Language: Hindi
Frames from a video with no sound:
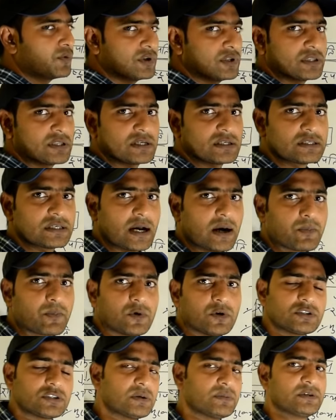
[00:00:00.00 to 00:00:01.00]
पूरी तरह से
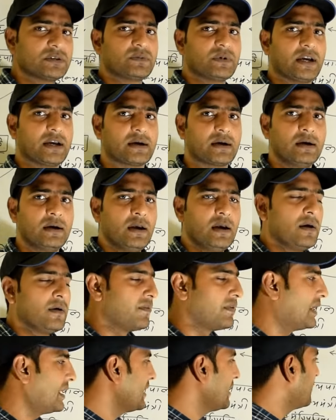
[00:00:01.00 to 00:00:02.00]
आपको समझ में आएगा
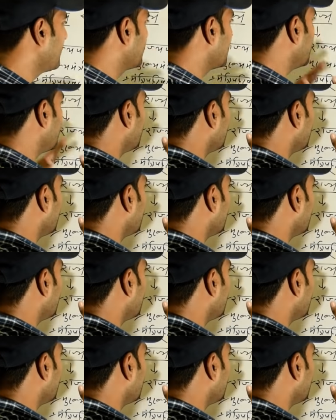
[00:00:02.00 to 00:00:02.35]
फिलहाल हमने